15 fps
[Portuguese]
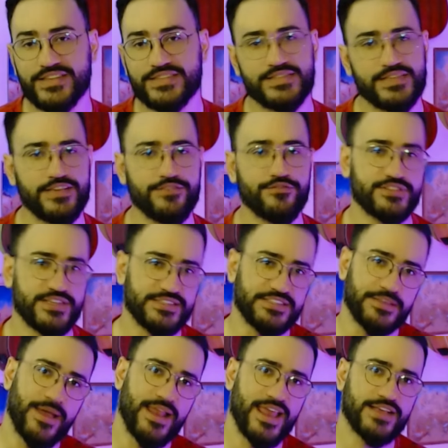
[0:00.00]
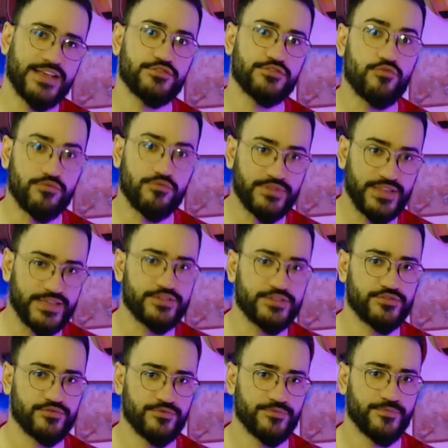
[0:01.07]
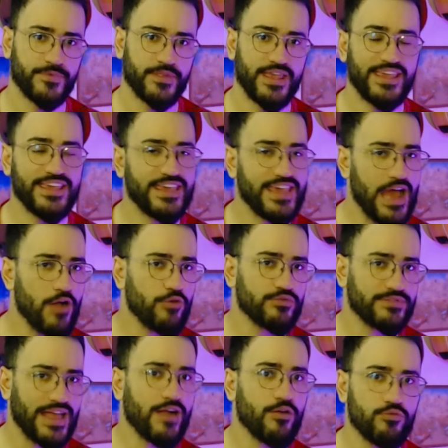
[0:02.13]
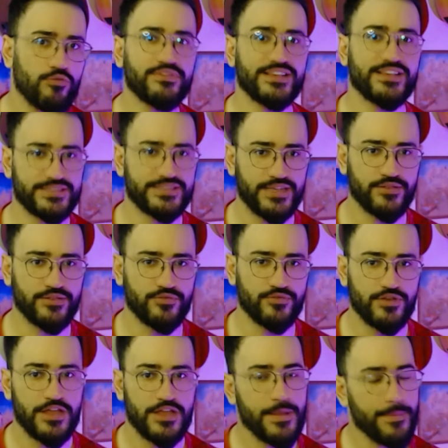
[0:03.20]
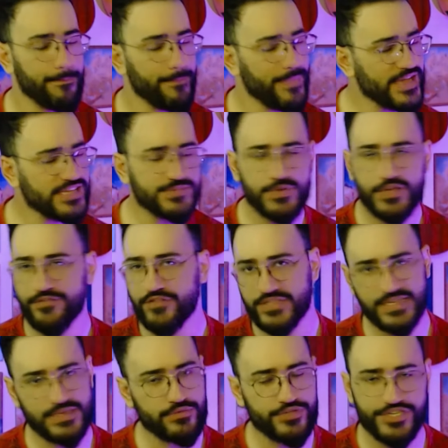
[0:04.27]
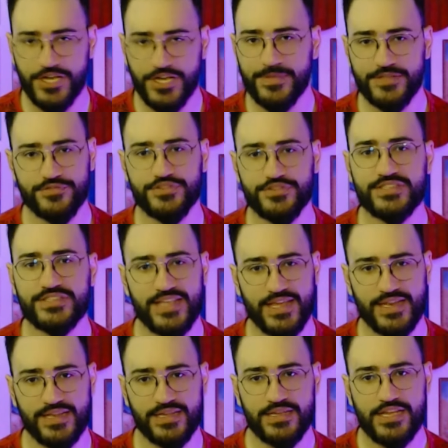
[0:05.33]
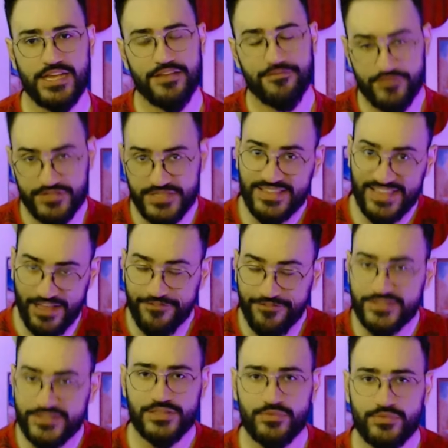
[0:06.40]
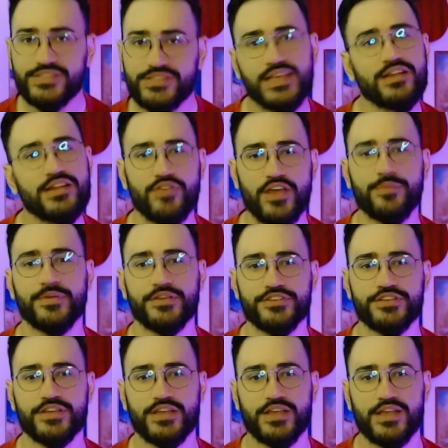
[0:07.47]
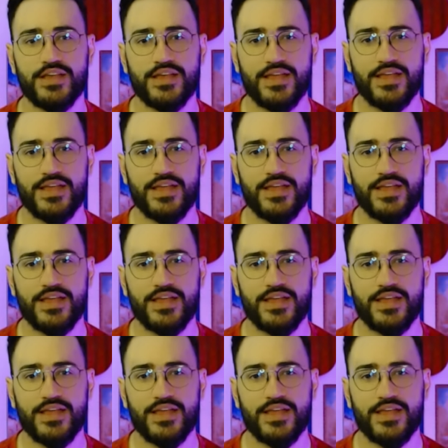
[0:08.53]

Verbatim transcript: vez que você estabelece um contexto em que algo está acontecendo, mesmo que você não chame isso de cena, você está fazendo uma cena no RPG.